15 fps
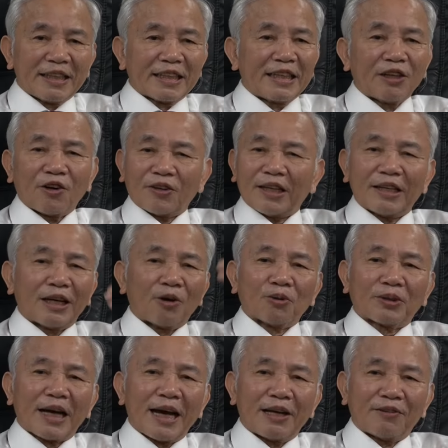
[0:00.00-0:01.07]
khi họ đã đầu
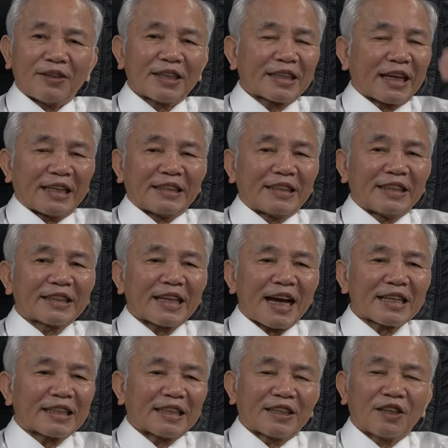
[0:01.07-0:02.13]
thai ở đây cảnh giới
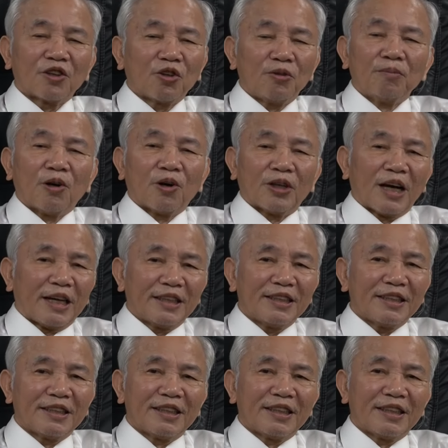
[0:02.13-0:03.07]
khác thì cái ngôi mộ đấy